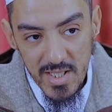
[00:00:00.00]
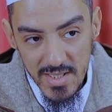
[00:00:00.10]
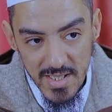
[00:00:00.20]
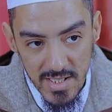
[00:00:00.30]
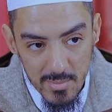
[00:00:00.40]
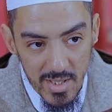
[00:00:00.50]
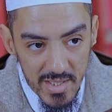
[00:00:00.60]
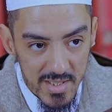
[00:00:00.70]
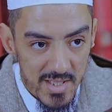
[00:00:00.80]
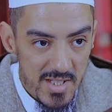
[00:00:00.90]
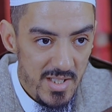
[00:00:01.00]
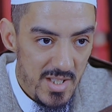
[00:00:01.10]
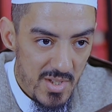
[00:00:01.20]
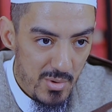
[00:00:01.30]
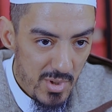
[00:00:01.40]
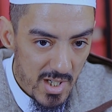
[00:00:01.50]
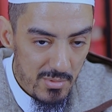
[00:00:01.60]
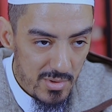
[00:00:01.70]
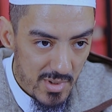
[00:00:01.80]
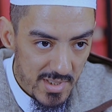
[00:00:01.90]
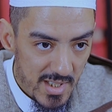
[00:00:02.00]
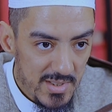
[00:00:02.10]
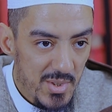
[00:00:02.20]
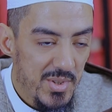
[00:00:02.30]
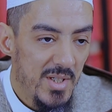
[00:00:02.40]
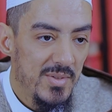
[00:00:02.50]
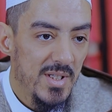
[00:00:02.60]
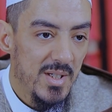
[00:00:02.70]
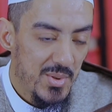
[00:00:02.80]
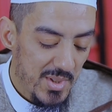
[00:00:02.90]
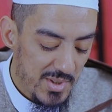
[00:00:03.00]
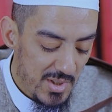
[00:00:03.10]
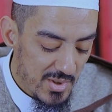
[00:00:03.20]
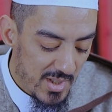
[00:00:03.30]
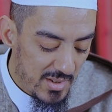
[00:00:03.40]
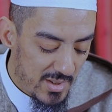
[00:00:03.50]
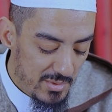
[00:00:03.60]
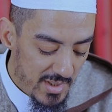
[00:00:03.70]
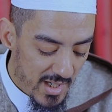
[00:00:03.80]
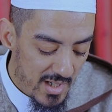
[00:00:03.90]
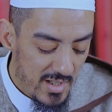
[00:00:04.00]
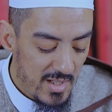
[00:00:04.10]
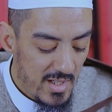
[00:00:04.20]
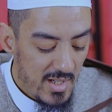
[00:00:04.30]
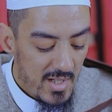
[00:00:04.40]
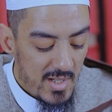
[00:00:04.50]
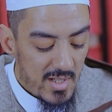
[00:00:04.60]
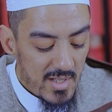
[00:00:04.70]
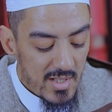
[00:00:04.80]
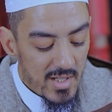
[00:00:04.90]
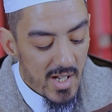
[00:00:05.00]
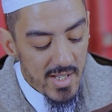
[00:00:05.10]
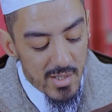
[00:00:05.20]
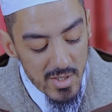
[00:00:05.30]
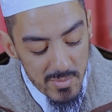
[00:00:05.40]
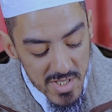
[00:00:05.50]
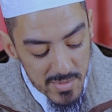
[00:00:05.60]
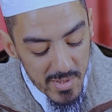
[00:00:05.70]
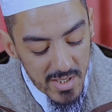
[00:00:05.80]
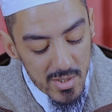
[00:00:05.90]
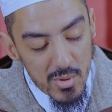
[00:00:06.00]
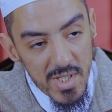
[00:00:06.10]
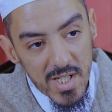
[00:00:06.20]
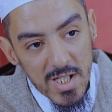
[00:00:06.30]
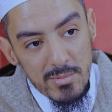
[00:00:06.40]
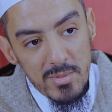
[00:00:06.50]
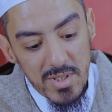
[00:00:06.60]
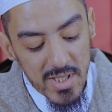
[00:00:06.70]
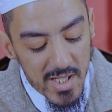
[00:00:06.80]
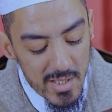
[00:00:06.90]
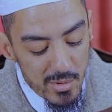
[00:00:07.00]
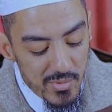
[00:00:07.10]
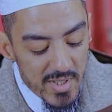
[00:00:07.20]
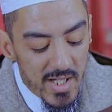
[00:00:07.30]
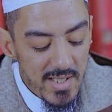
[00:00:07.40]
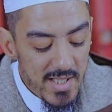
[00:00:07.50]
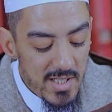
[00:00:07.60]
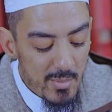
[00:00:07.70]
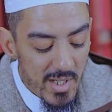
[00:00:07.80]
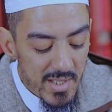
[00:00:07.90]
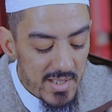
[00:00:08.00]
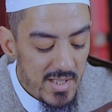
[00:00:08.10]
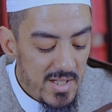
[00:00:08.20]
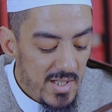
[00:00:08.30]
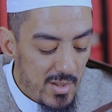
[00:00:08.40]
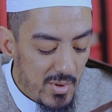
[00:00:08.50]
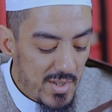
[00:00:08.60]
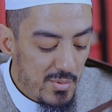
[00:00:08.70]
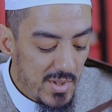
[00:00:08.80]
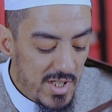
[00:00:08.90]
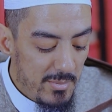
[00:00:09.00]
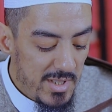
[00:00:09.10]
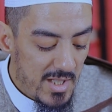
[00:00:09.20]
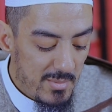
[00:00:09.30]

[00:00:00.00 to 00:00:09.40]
عن أي معركة إن سأحاول أن أختصر في القصة إن شاء الله تعالى أنه لم يسبق له أن قام بالتخلف عن أي معركة أو غزوة من